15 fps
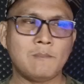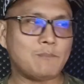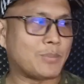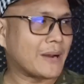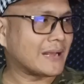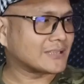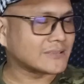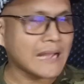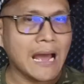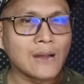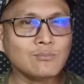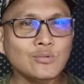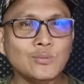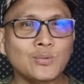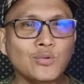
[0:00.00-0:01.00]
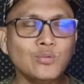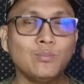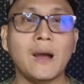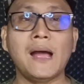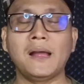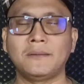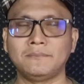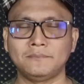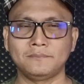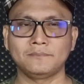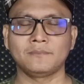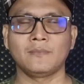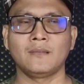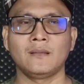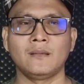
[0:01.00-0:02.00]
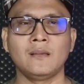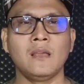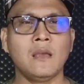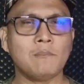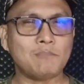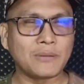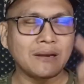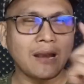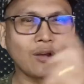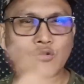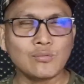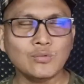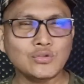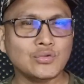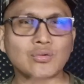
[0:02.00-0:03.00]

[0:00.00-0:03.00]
Perasaanmu berubah, perilakumu